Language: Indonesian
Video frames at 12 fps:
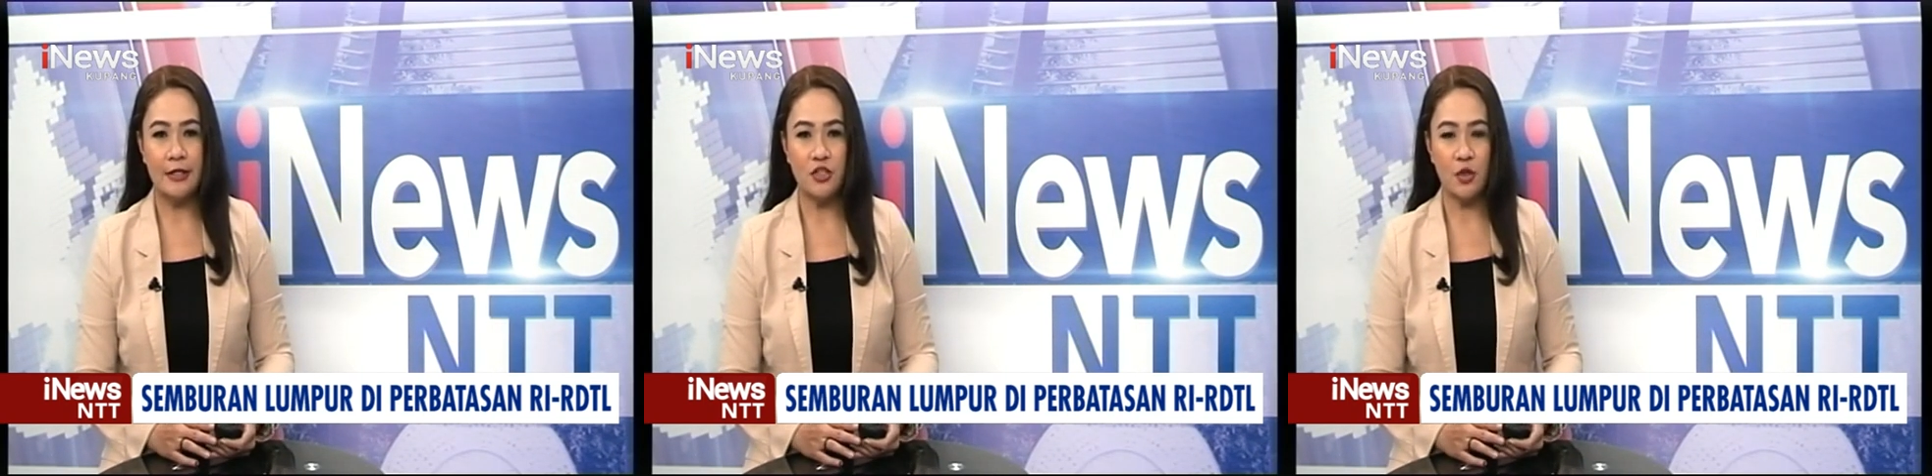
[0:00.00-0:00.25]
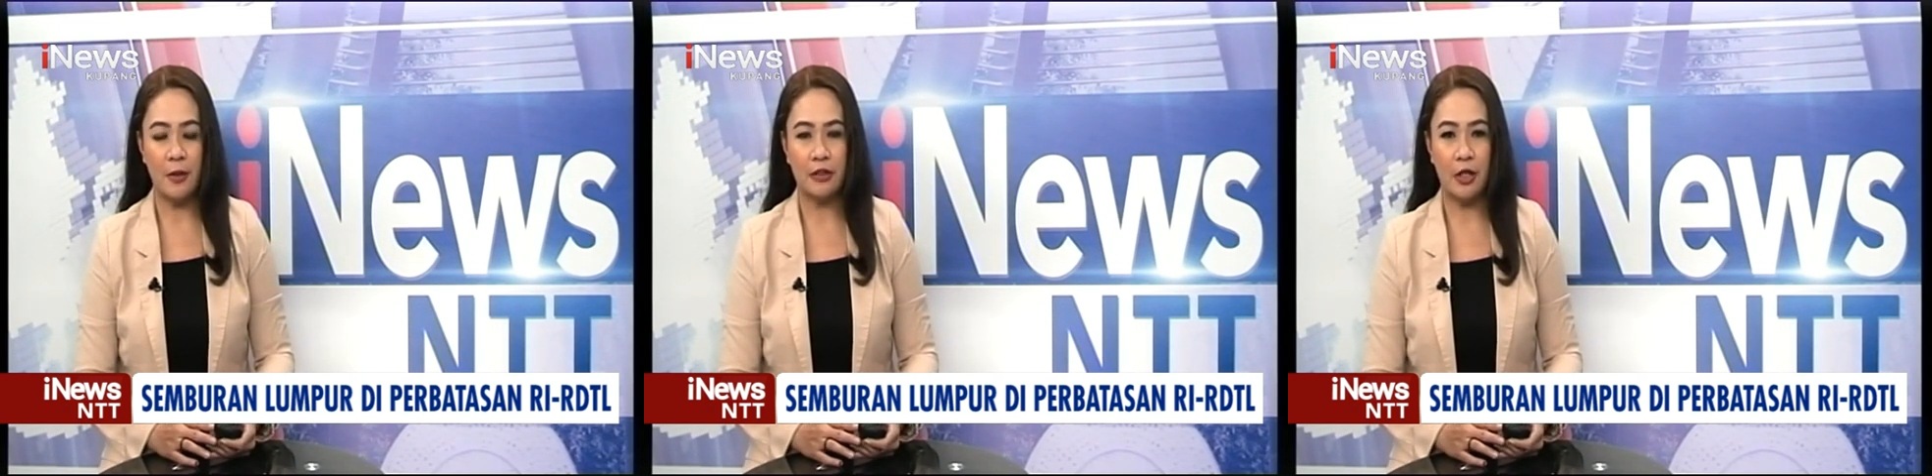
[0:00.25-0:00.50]

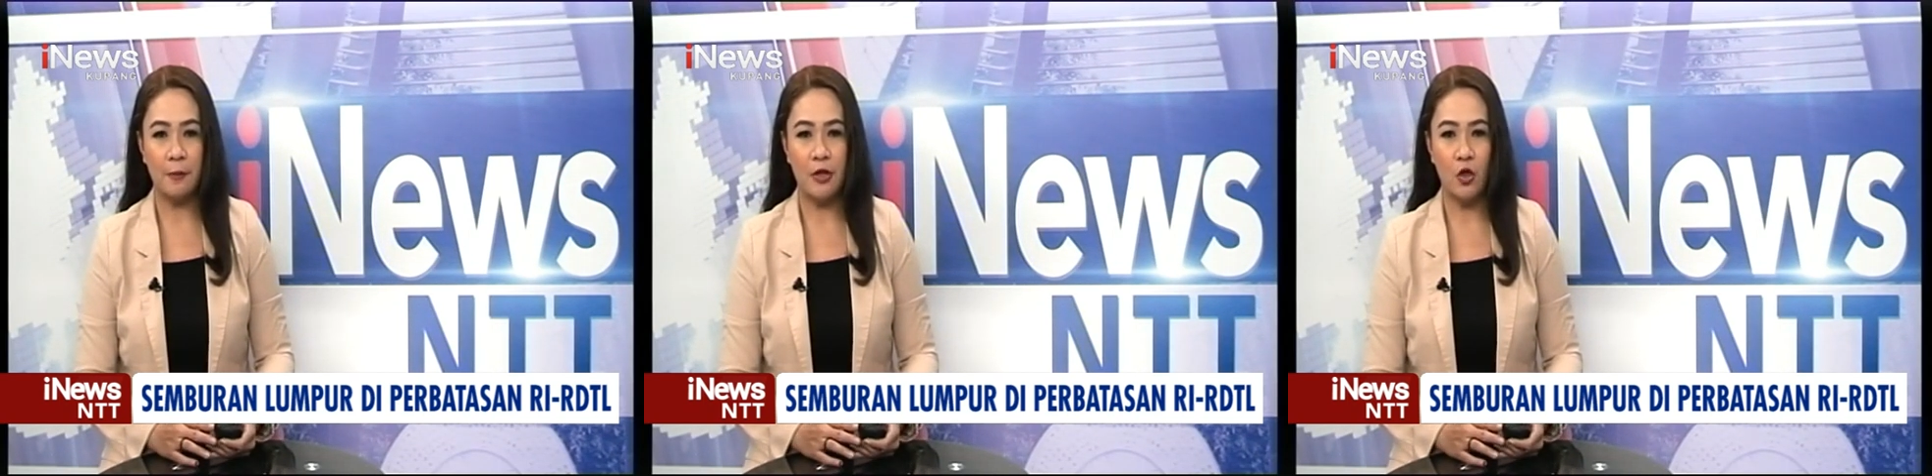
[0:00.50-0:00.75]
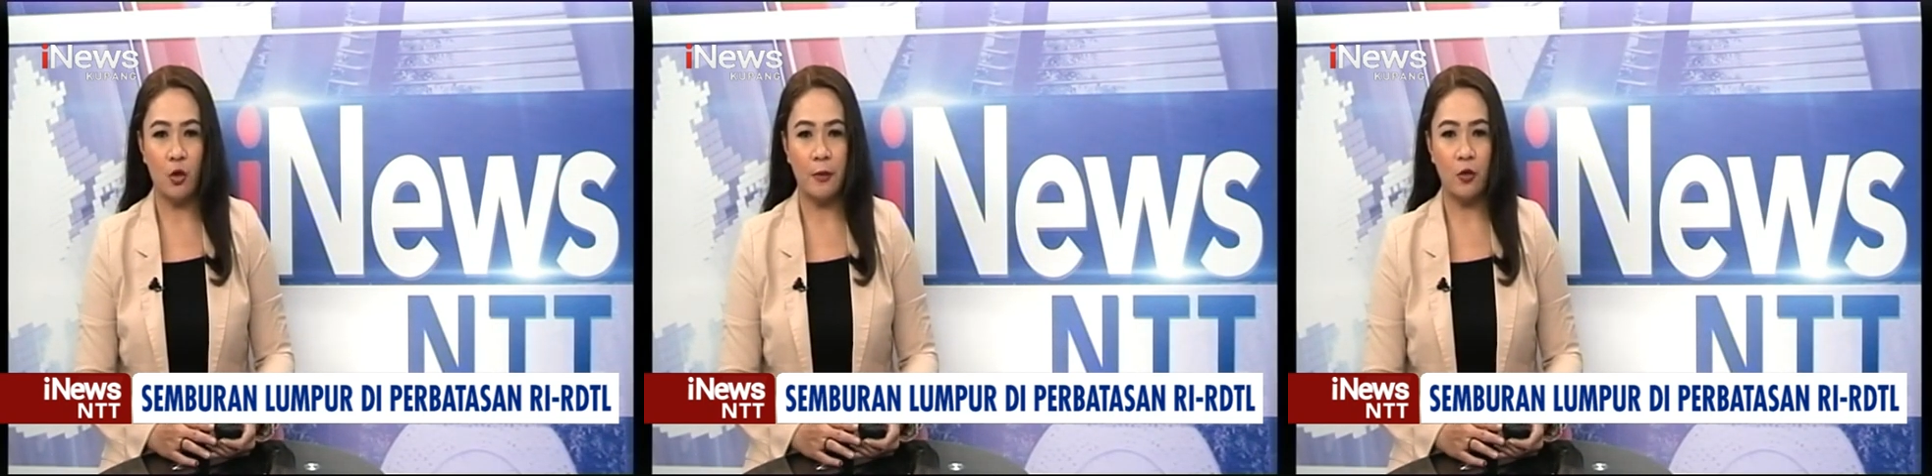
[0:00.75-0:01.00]
Kecamatan
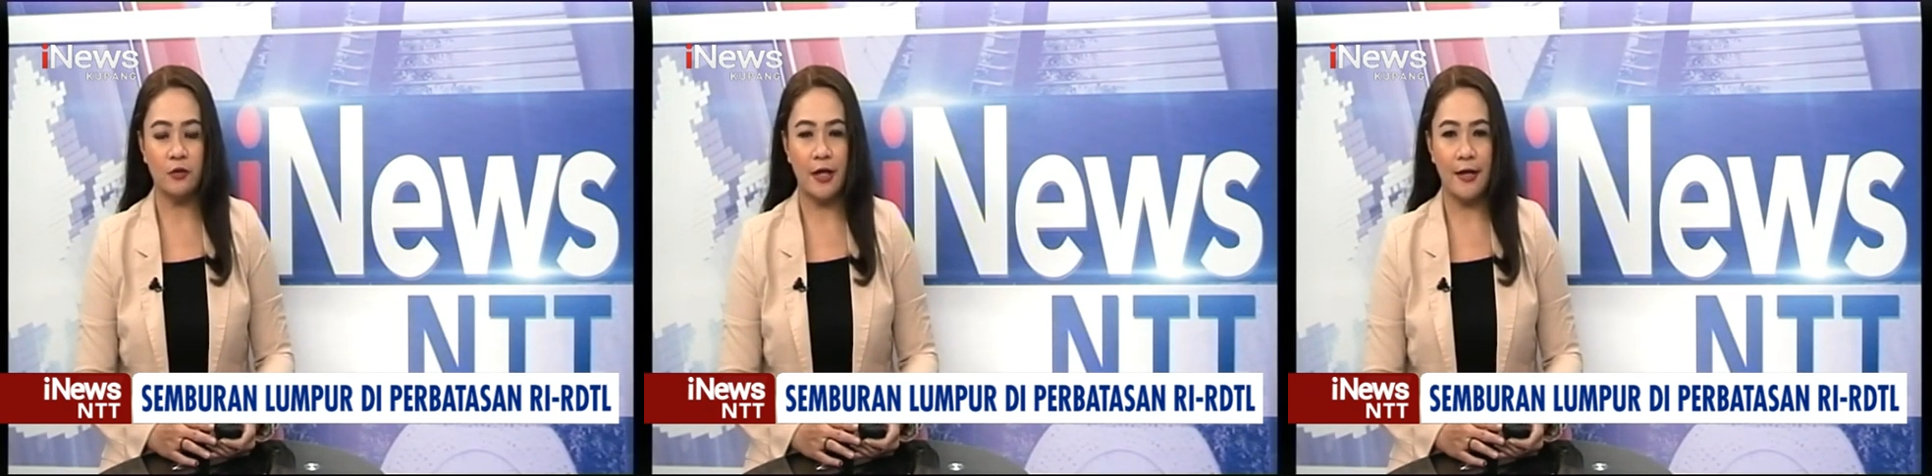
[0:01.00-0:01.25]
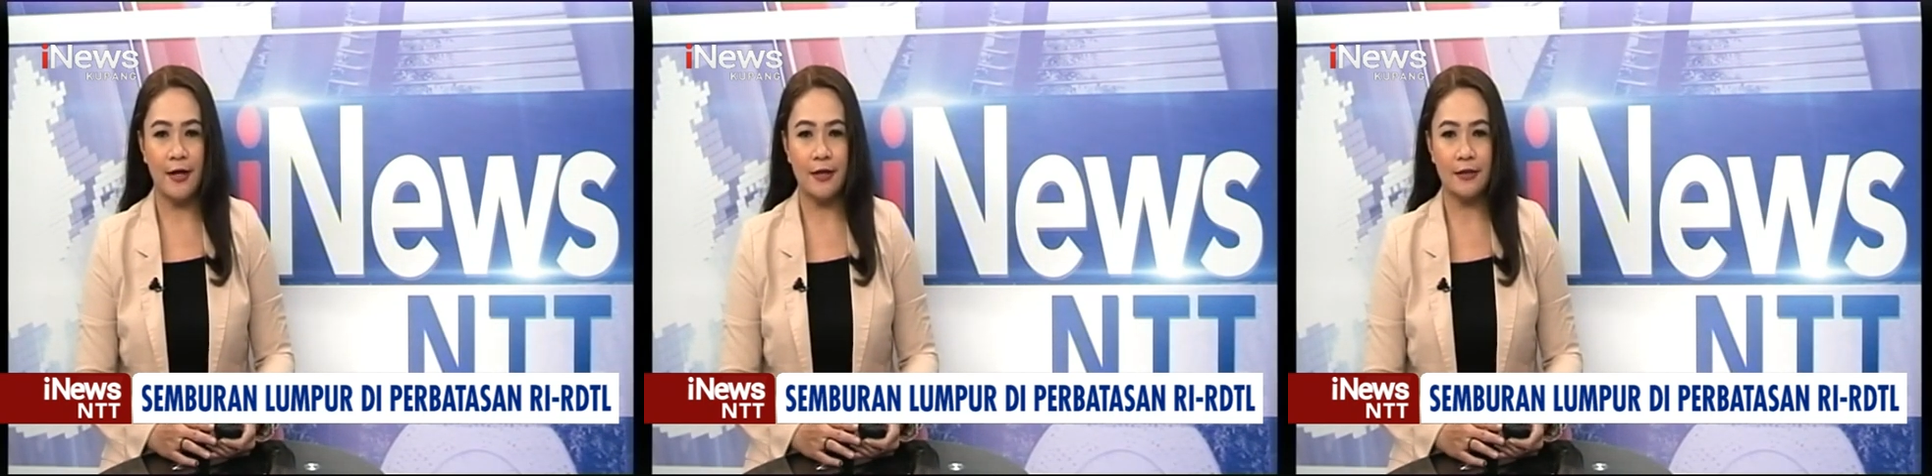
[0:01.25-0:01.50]
Bikomi
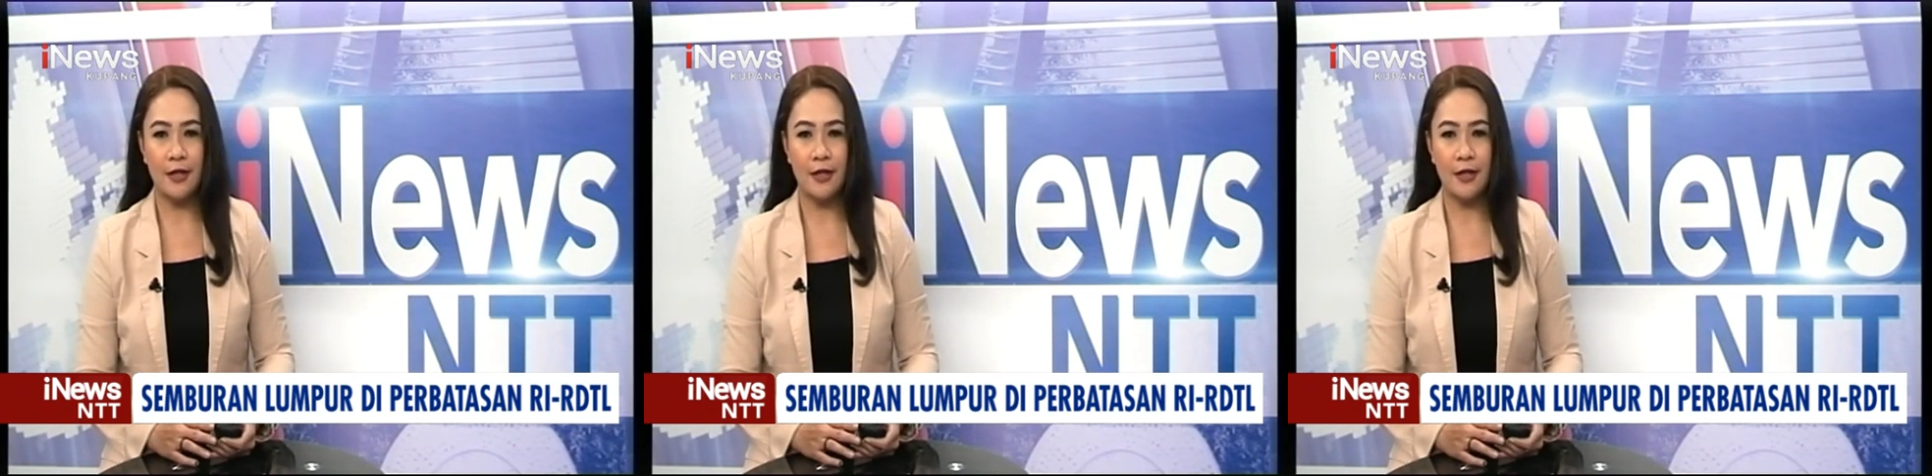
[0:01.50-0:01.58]
Utara,